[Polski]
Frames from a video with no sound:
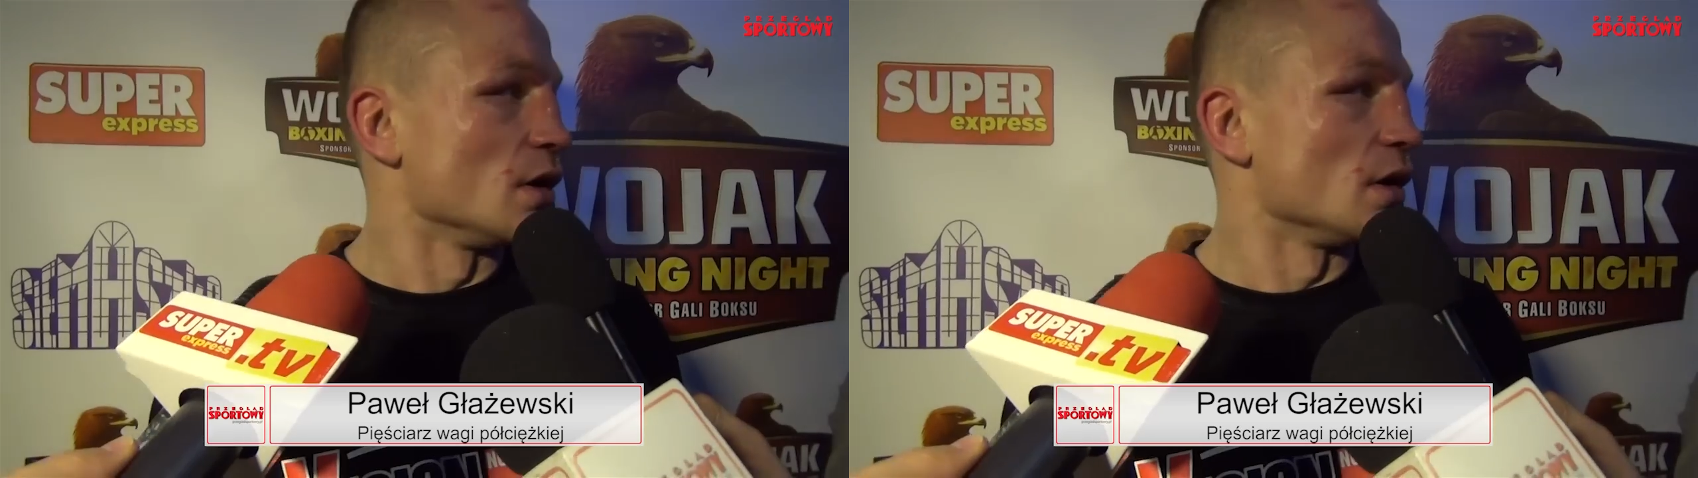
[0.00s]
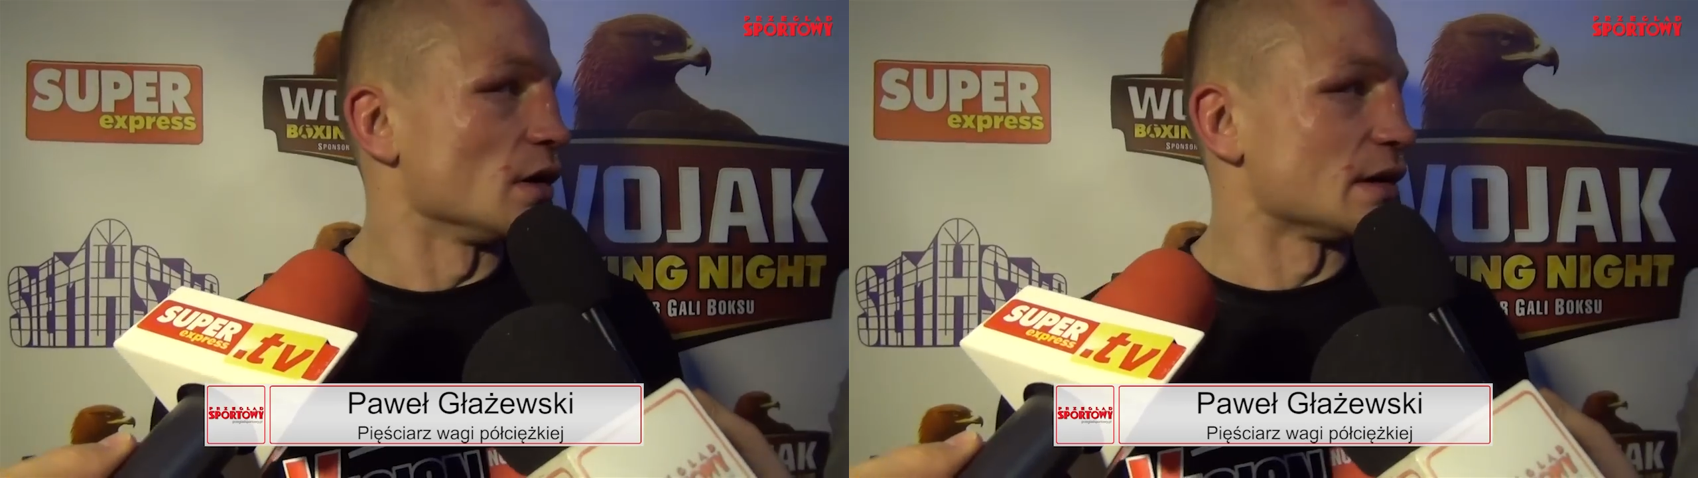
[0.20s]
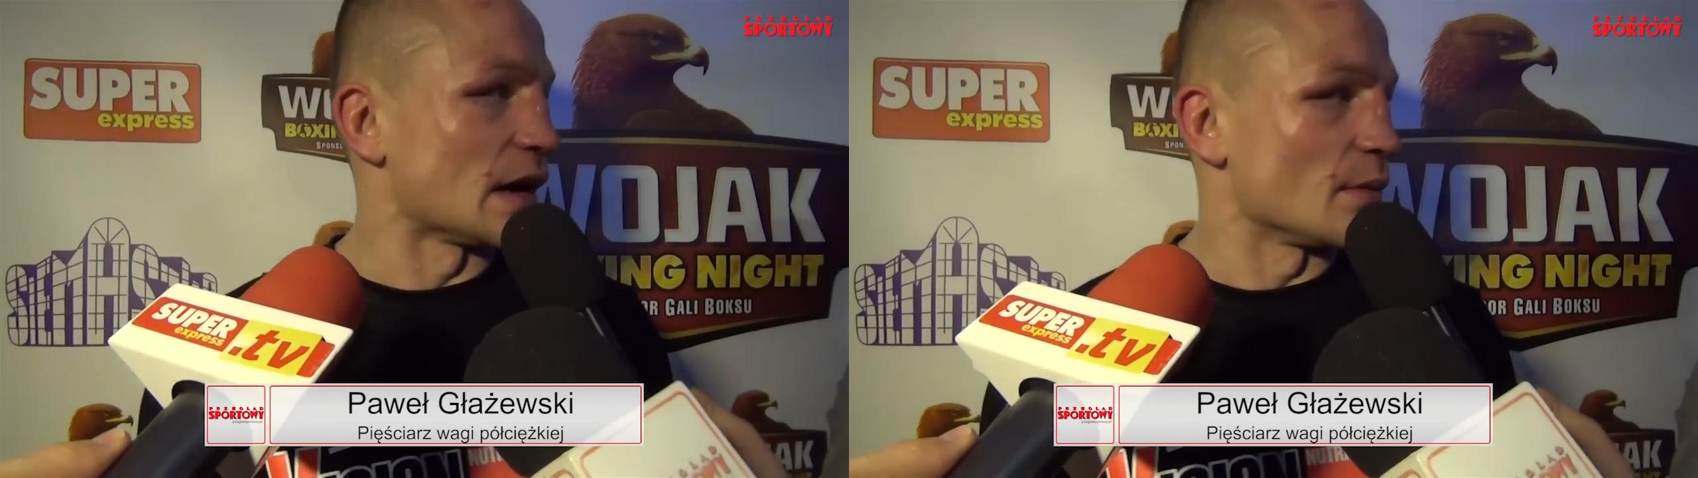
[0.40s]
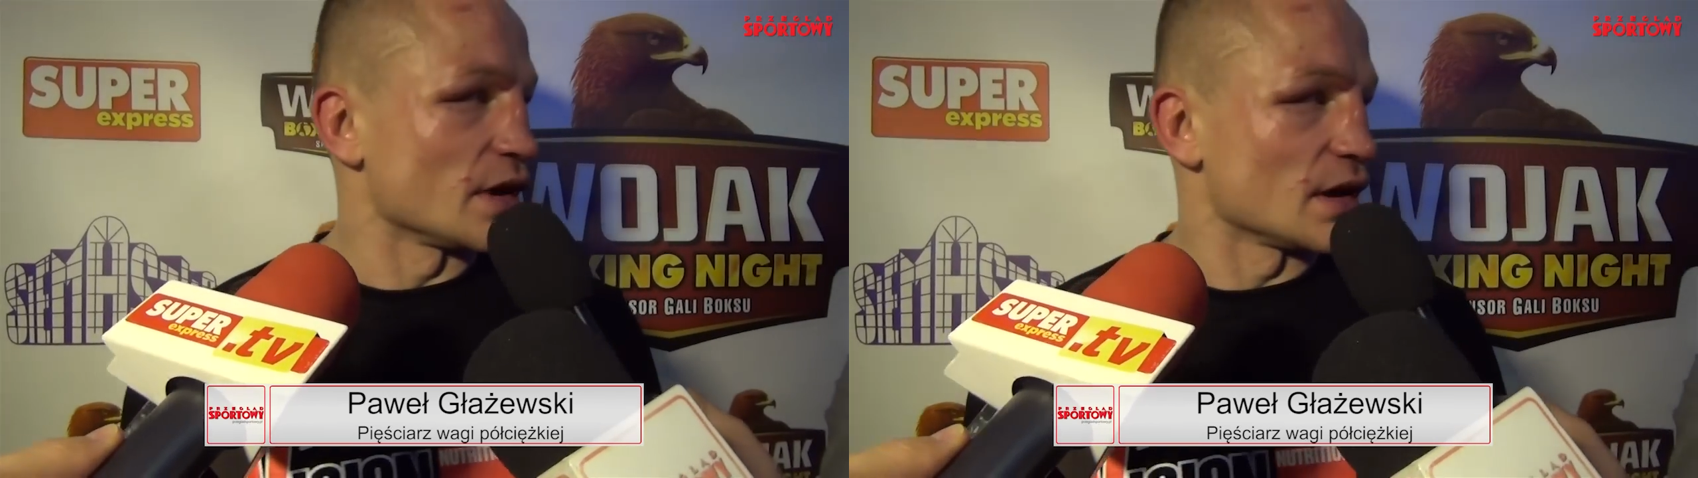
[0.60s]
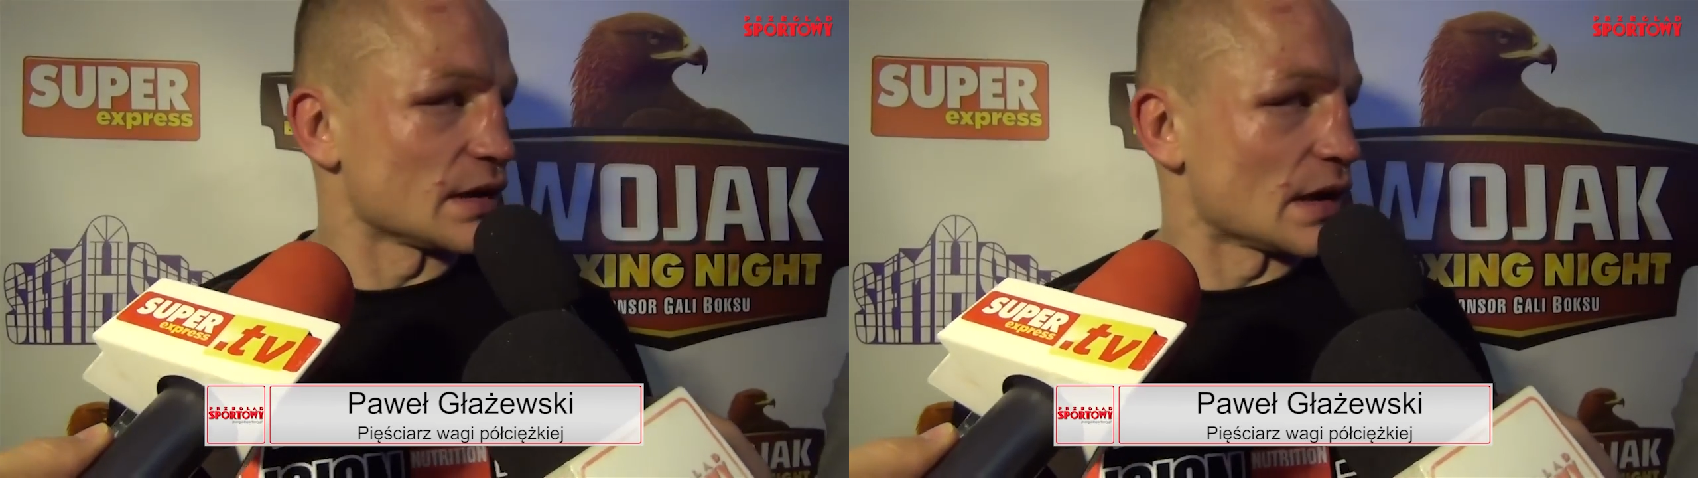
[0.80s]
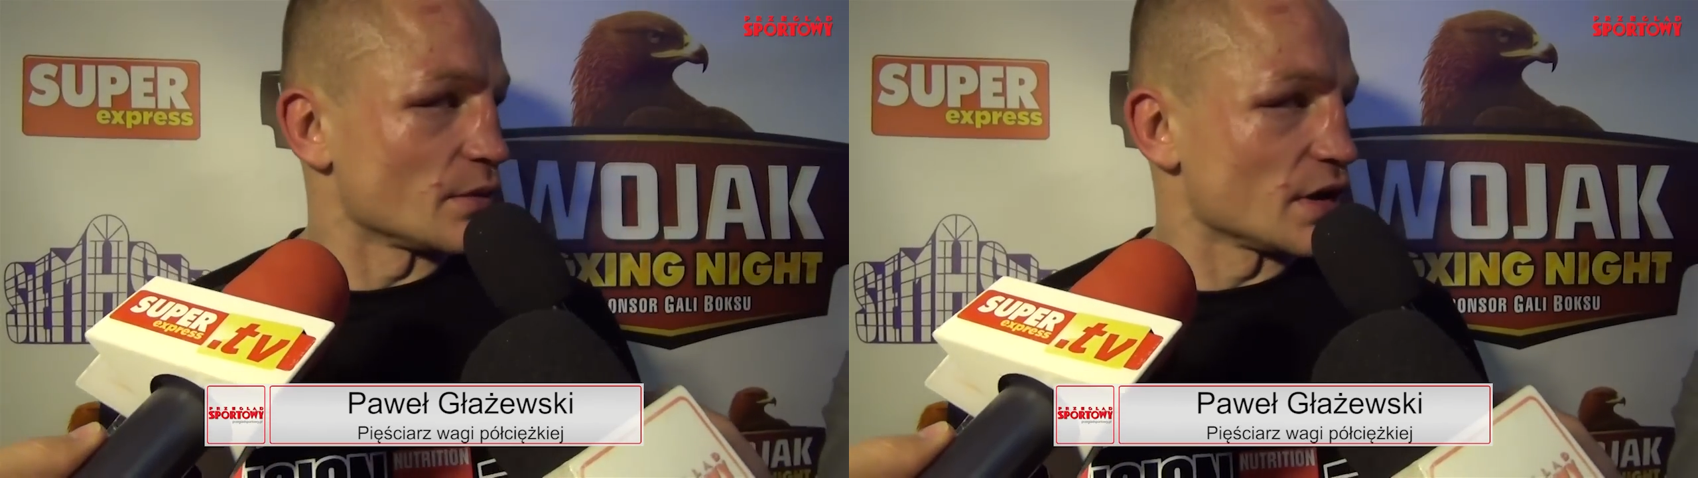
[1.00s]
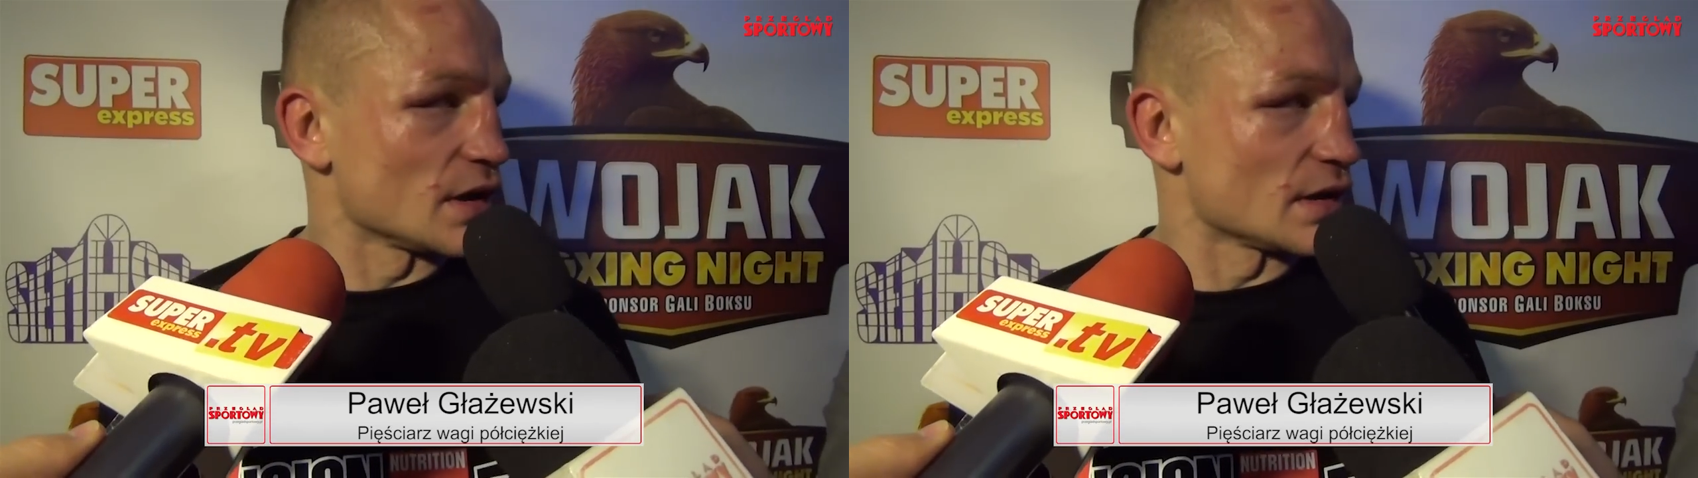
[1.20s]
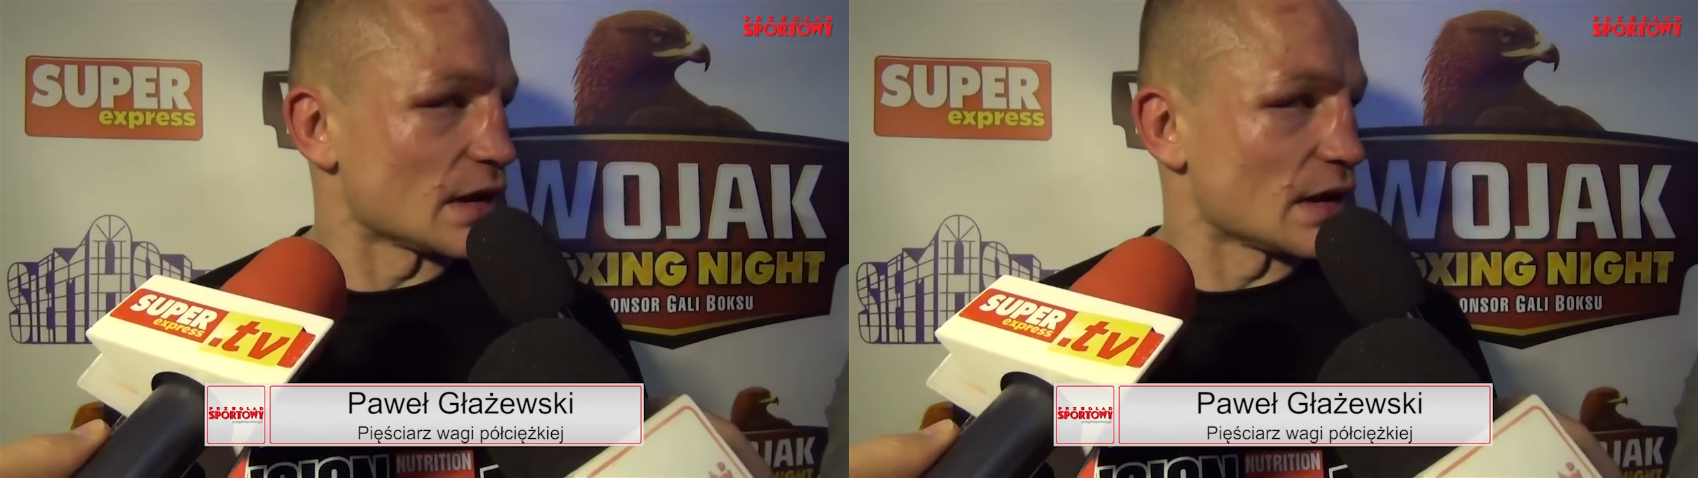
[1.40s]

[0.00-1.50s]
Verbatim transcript: E, dla mnie, dla, mnie,